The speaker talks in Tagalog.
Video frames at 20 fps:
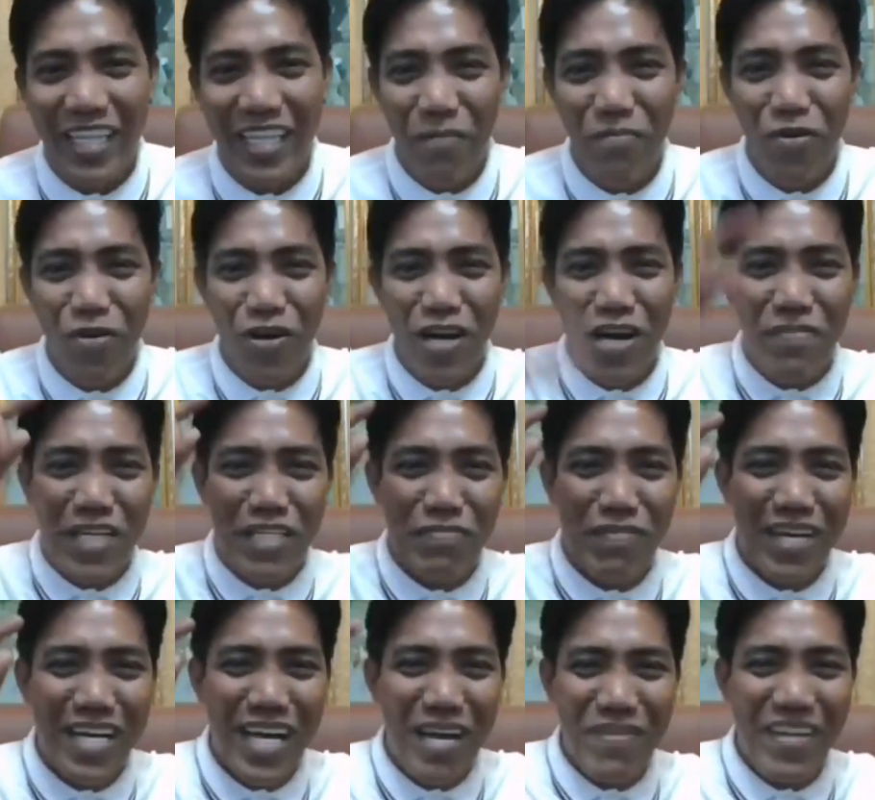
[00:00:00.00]
the more na mas
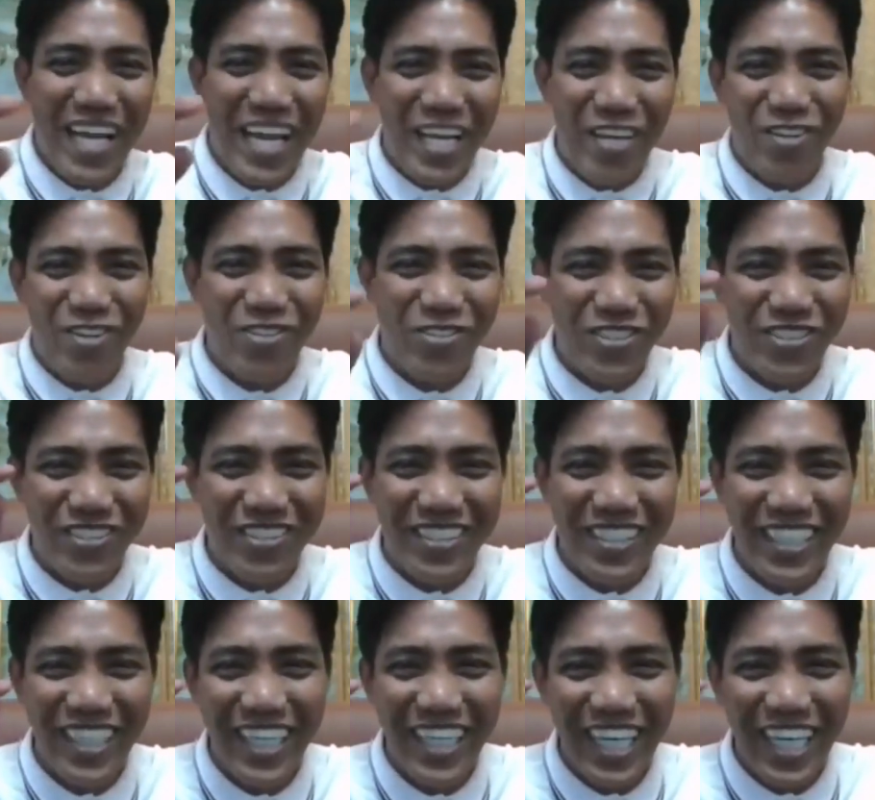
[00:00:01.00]
marami
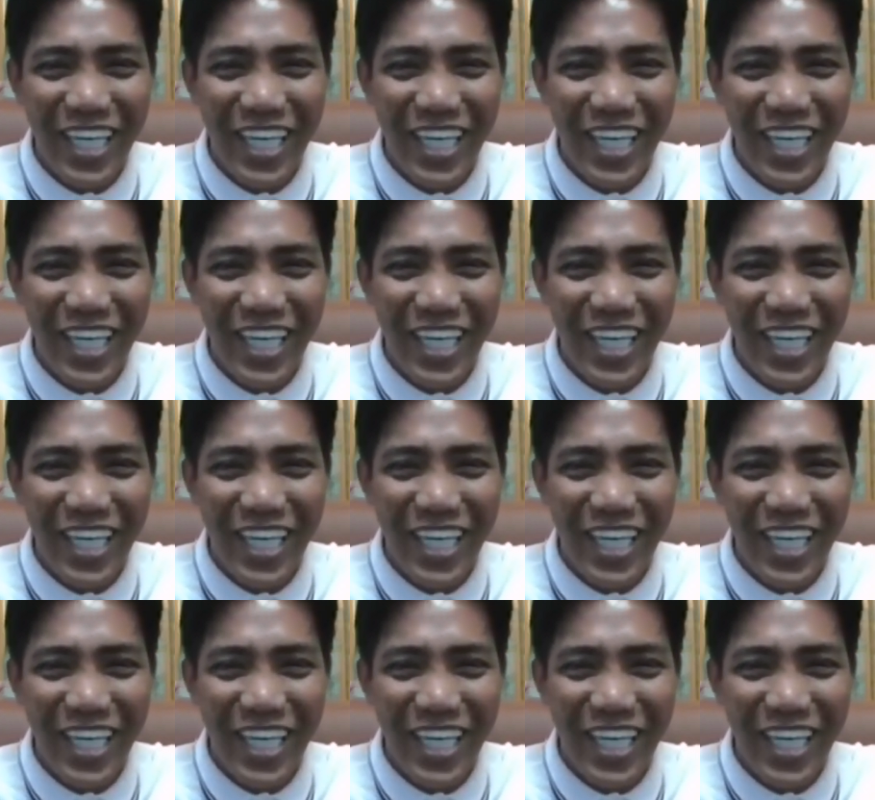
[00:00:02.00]
kayong